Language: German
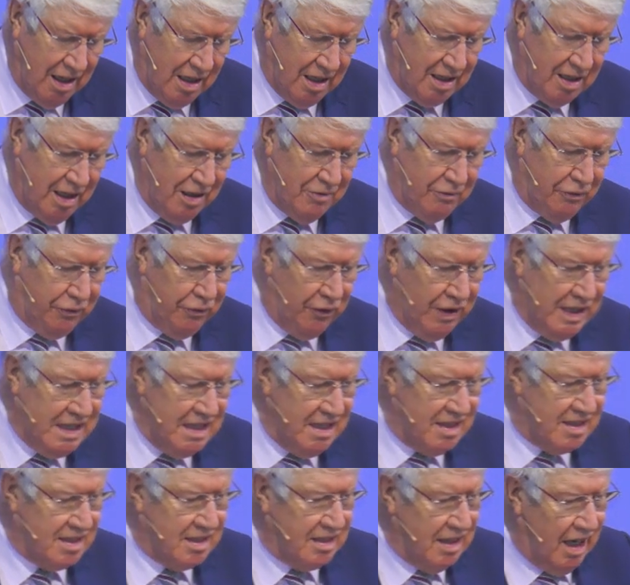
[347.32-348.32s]
dann
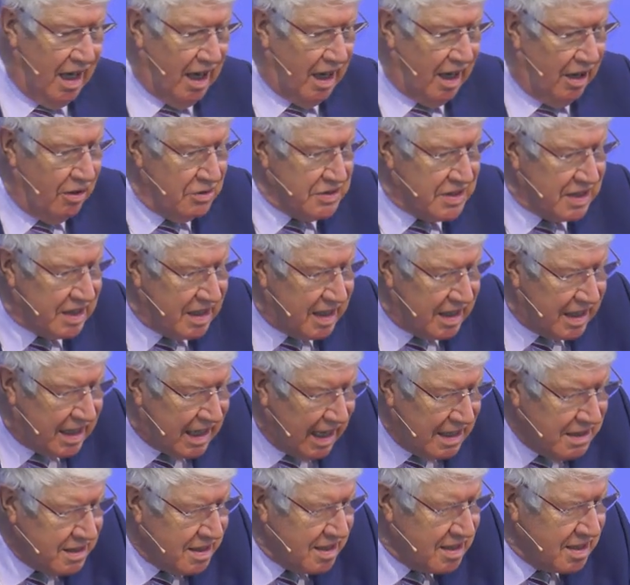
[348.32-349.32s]
fließt daraus
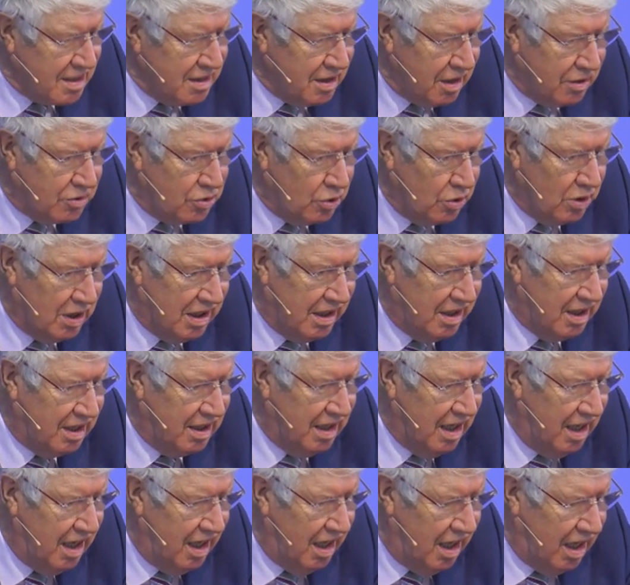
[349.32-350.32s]
ganz natürlich
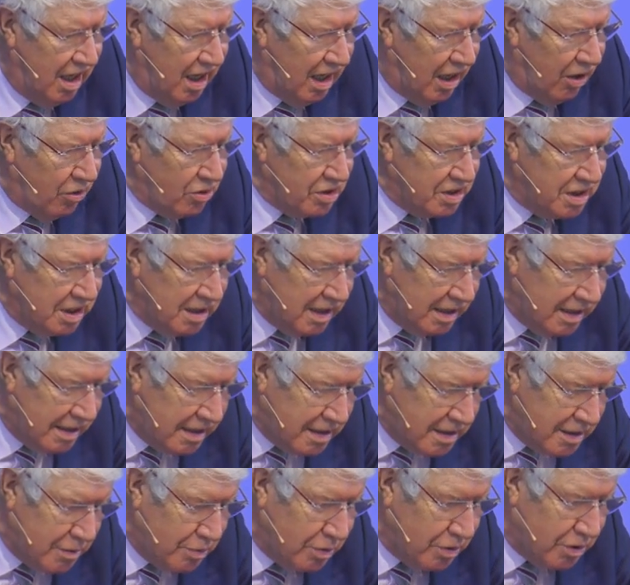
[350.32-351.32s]
auch die
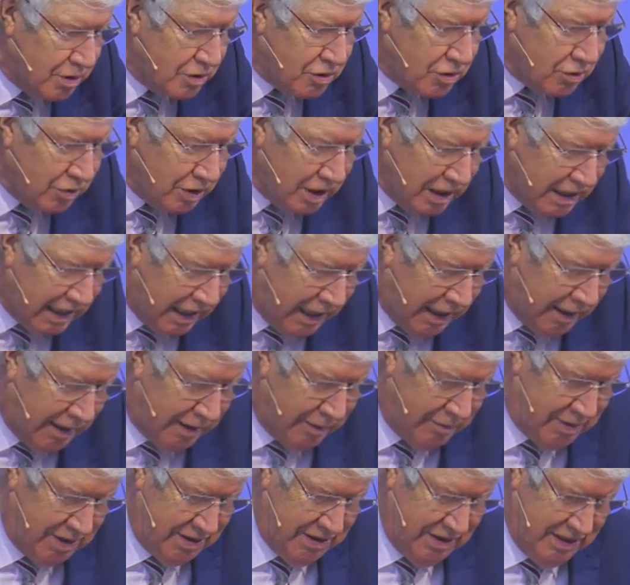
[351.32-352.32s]
Liebe zu den
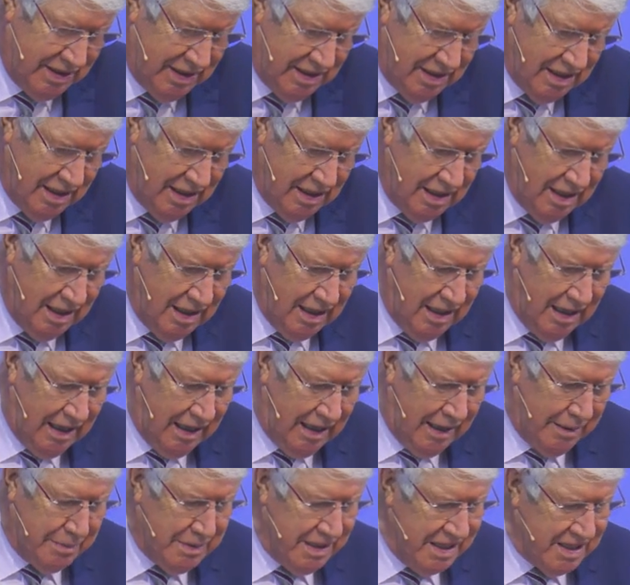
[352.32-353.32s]
Armen.
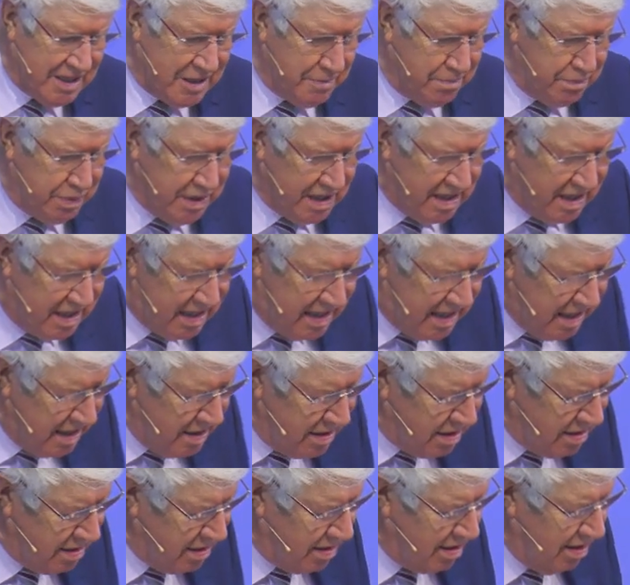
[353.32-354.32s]
Aber es
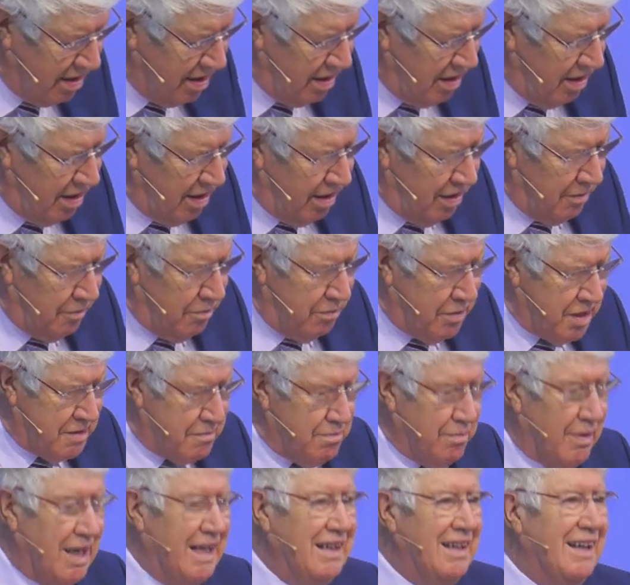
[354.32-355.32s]
beginnt mit
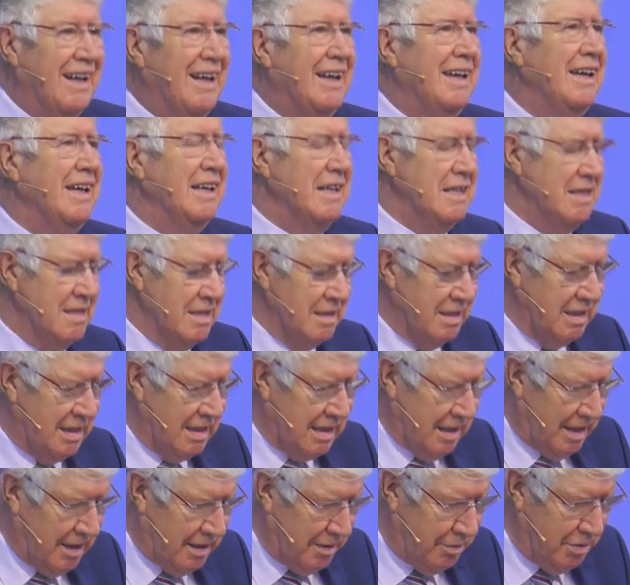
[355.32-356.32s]
meiner
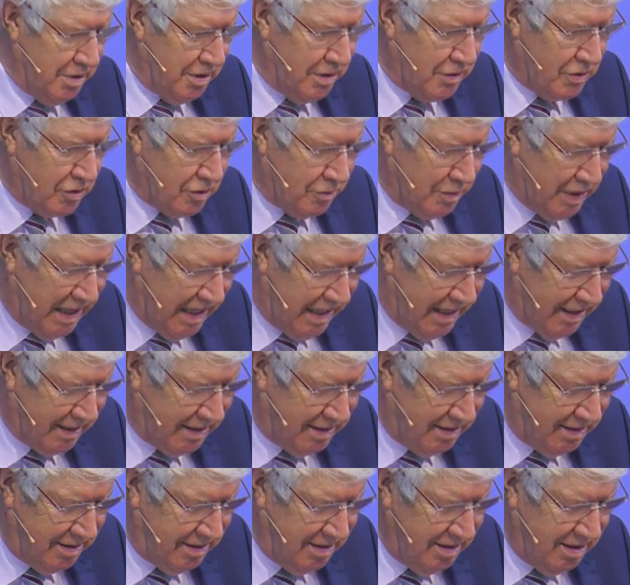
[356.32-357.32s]
Hingabe zum Herrn.